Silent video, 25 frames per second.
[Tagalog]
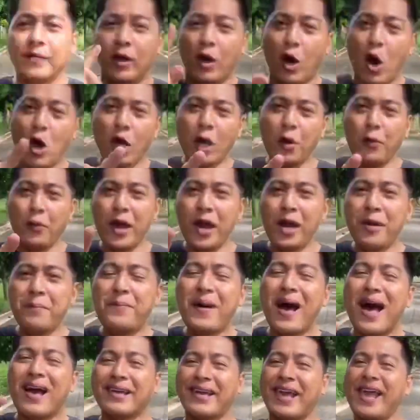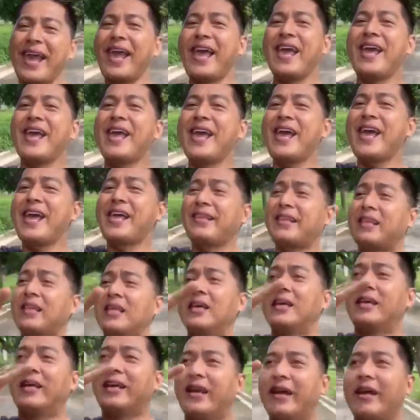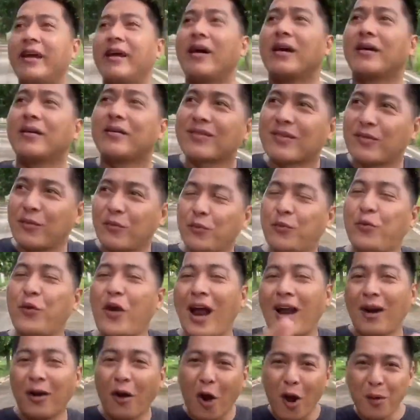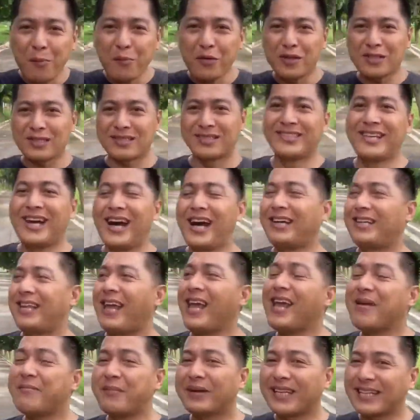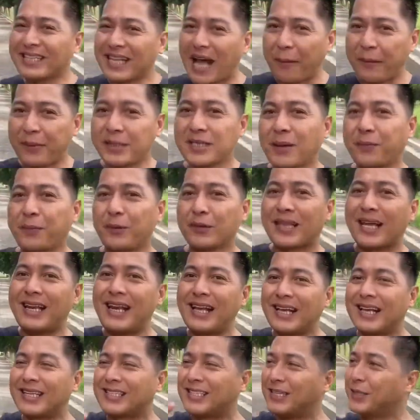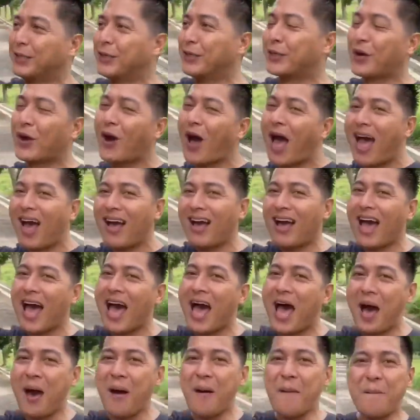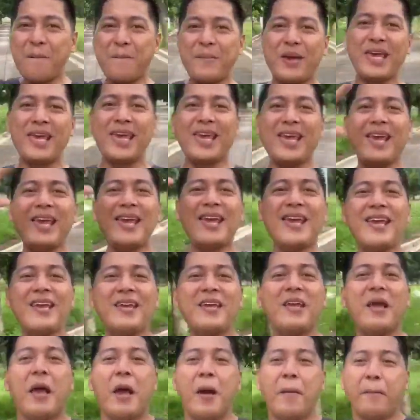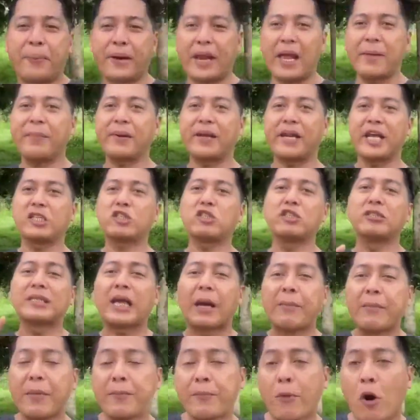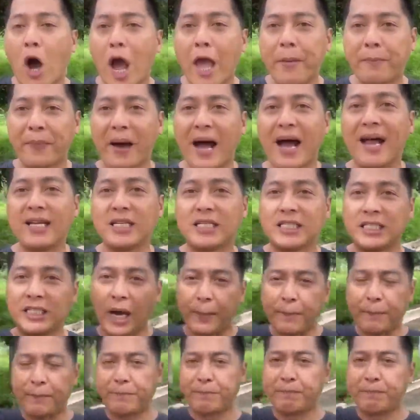Okay, we are back and we are almost done and eh, matatapos na po talaga siguro ang aming preparation kami po ay paalis. Yup!